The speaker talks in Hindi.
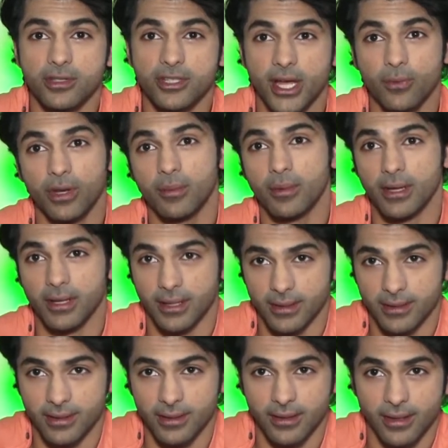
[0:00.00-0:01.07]
जनवरी में लिखे
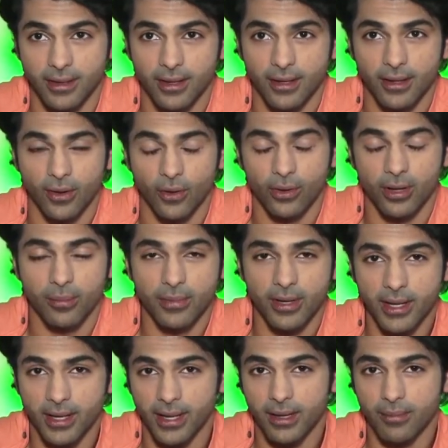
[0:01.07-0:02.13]
थे और
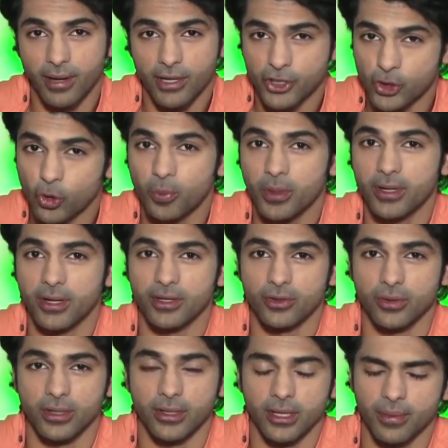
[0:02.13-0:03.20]
हमने एक बार शूट भी कर
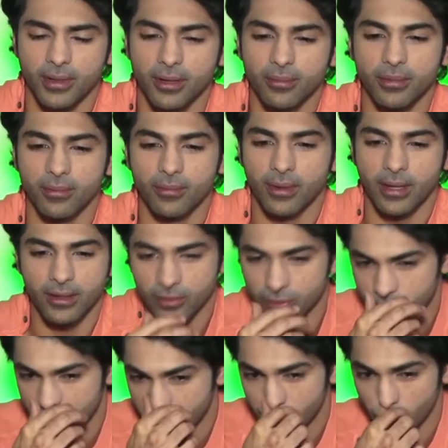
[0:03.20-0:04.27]
चुके थे पर हम मैंने
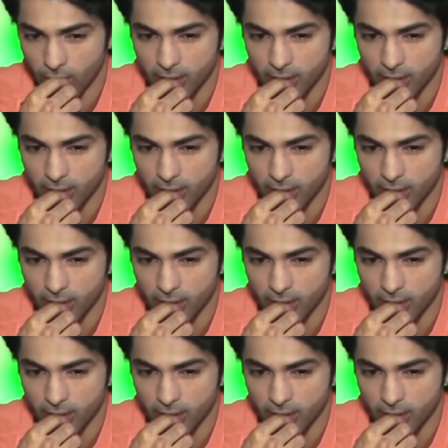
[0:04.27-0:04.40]
सोचा कि वो